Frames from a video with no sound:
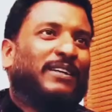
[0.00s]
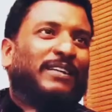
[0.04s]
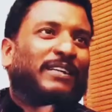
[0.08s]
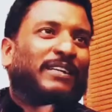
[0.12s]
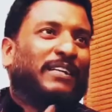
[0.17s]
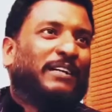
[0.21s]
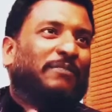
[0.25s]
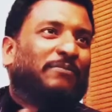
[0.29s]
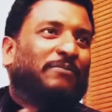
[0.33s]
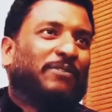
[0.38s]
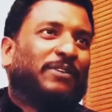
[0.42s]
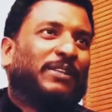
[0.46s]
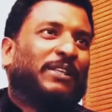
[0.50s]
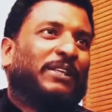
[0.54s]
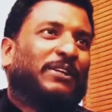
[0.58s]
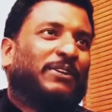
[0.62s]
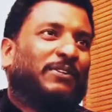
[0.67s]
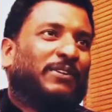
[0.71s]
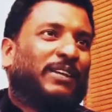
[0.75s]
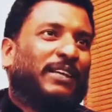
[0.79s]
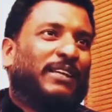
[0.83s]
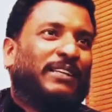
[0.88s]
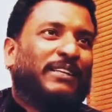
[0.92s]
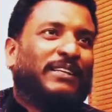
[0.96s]
ஒரு நினப்பு
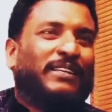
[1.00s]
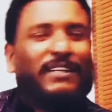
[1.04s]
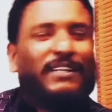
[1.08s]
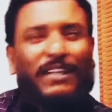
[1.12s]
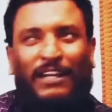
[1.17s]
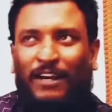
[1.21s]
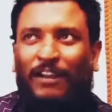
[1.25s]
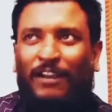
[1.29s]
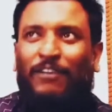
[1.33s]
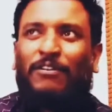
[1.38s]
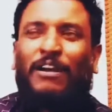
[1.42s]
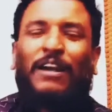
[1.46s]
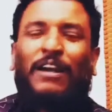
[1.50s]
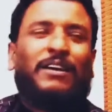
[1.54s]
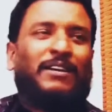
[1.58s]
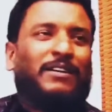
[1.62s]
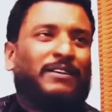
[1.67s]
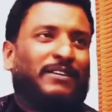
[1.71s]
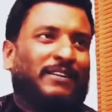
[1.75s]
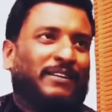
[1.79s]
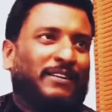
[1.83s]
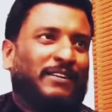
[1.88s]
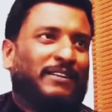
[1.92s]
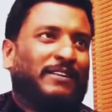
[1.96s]
வந்துடக்கூடாது நீ நல்லா
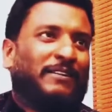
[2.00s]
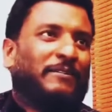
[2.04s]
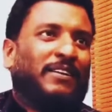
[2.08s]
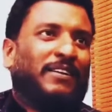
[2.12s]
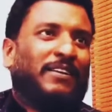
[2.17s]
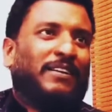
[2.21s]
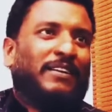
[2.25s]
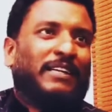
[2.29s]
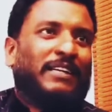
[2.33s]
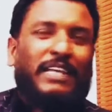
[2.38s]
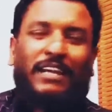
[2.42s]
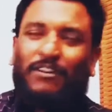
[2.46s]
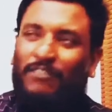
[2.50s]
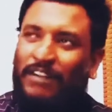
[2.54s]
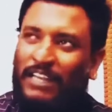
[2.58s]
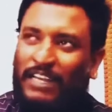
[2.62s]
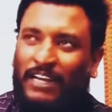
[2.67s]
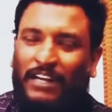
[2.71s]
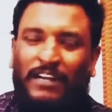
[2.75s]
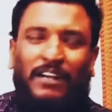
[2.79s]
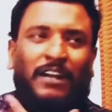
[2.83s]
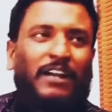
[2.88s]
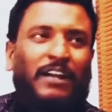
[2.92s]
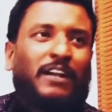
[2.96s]
வாழு நீ
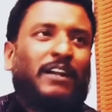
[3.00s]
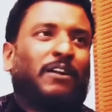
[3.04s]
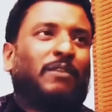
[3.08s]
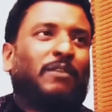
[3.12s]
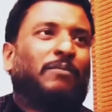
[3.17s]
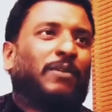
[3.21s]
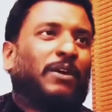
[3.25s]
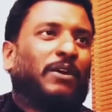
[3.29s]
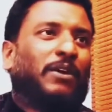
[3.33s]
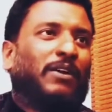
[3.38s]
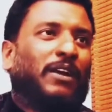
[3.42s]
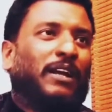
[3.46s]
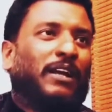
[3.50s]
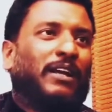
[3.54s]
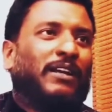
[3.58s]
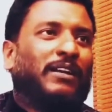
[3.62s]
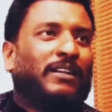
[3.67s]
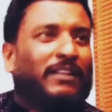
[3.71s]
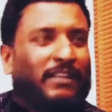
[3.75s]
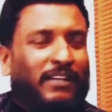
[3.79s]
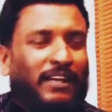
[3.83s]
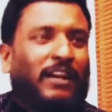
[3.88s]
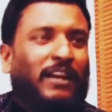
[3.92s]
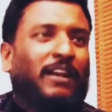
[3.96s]
அவளை கட்டலைனாலும்
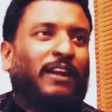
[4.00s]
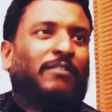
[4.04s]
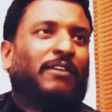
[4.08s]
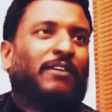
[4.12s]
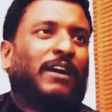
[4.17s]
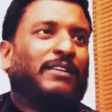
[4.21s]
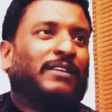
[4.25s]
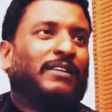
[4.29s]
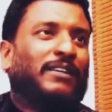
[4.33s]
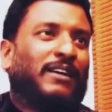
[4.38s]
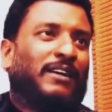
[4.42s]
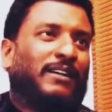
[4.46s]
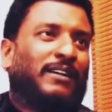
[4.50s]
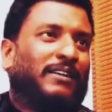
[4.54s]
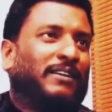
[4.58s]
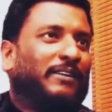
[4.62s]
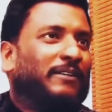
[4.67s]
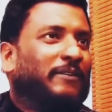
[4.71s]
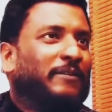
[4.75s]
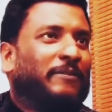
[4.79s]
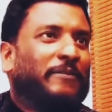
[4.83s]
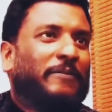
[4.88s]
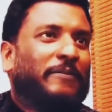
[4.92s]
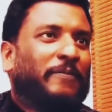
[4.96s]
பரவாயில்ல நீ நல்லா வாழ்ந்து
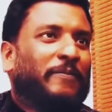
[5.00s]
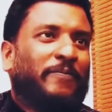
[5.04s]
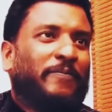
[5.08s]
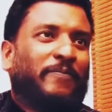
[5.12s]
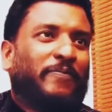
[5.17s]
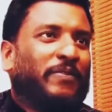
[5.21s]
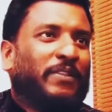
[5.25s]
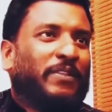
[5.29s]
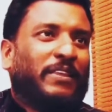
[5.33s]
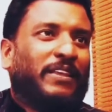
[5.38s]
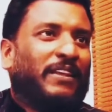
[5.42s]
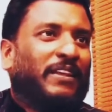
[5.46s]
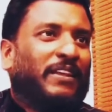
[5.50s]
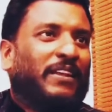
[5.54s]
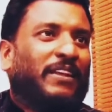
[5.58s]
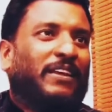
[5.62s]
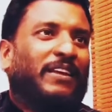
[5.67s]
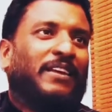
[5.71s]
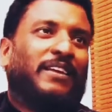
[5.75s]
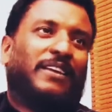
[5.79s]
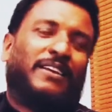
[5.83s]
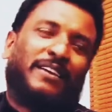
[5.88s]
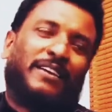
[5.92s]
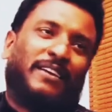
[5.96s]
காட்டு
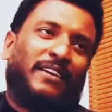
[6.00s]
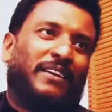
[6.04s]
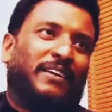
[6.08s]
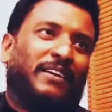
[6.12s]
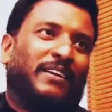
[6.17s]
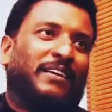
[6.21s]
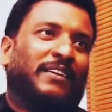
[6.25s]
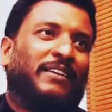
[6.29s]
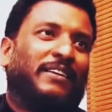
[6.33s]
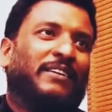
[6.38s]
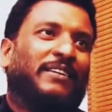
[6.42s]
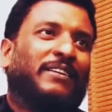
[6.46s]
ஆ